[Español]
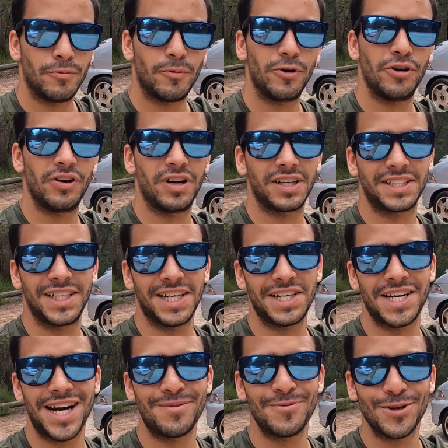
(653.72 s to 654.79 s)
Bueno, ahora ya
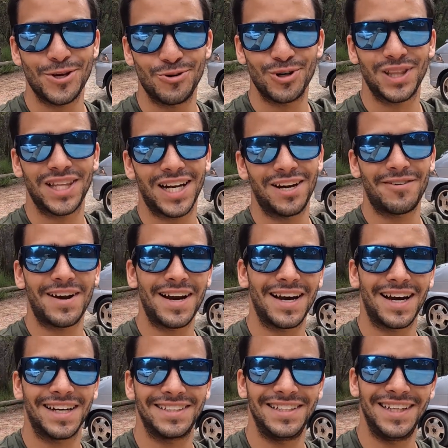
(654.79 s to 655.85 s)
llegamos de vuelta a la van,
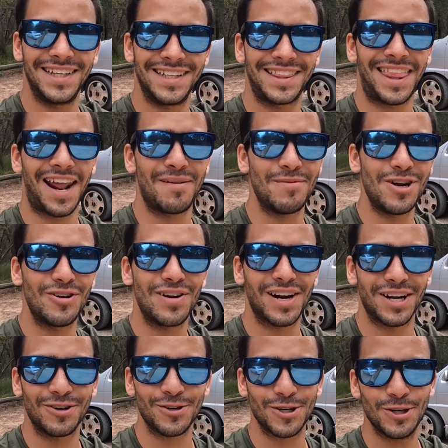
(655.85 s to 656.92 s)
así que terminó el
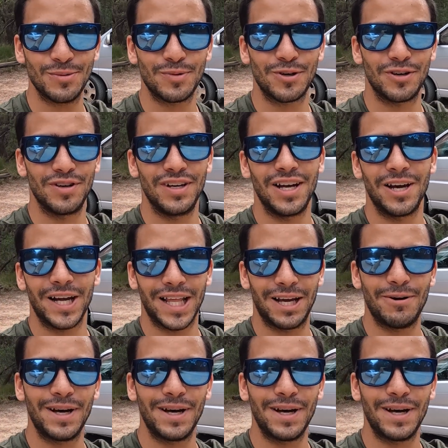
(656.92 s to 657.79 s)
recorrido por hoy, la verdad